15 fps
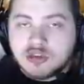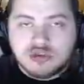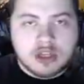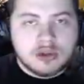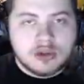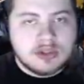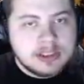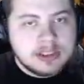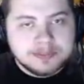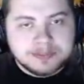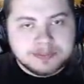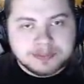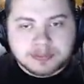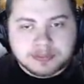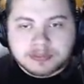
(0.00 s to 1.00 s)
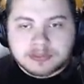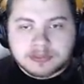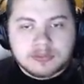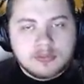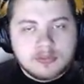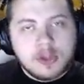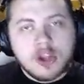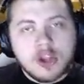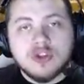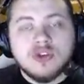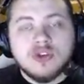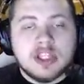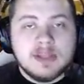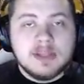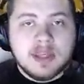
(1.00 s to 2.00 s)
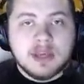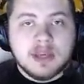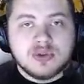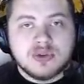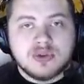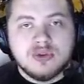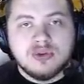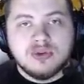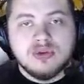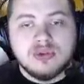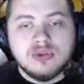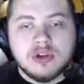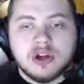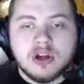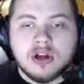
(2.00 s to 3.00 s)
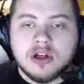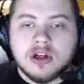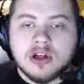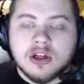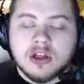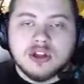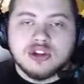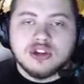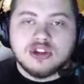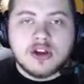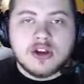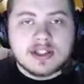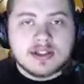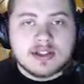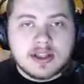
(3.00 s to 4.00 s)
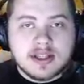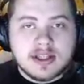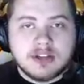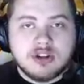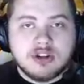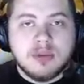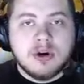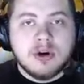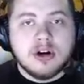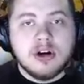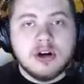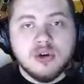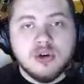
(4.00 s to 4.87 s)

qui est juste à côté, entre guillemets, hein, parce que du coup, euh, je lance directement